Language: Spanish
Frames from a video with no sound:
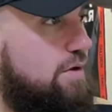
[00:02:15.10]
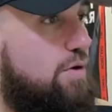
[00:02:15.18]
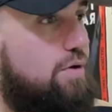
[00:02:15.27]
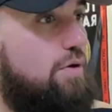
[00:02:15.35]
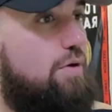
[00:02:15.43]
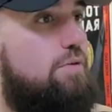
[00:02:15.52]

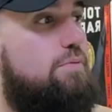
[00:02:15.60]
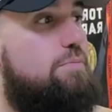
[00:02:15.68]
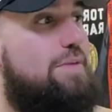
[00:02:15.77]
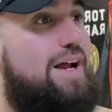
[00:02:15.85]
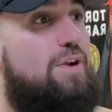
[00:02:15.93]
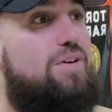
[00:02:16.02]
Ojo,
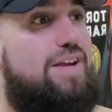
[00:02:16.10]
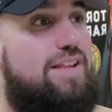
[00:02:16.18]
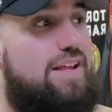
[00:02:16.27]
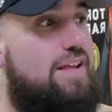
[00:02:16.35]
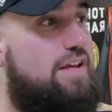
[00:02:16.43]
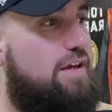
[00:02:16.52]
mirá lo que
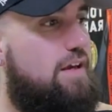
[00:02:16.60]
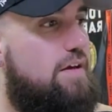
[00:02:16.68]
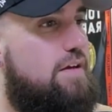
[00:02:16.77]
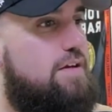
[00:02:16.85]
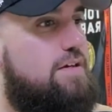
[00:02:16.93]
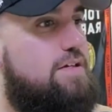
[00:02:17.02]
te dije.
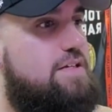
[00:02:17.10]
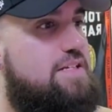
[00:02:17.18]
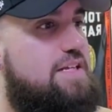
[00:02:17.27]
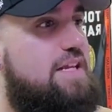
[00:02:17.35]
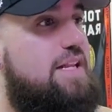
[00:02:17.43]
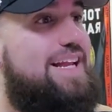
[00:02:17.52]

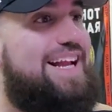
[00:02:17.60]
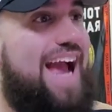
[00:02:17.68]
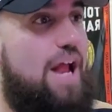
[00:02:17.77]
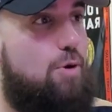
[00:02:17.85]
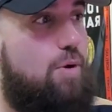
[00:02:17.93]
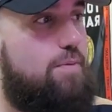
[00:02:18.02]
Sin
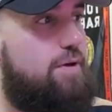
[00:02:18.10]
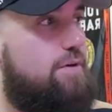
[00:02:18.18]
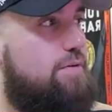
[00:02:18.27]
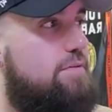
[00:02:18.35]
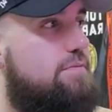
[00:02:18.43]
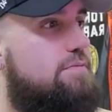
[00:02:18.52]

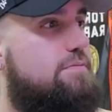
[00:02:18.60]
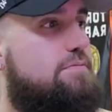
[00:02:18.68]
Canovio.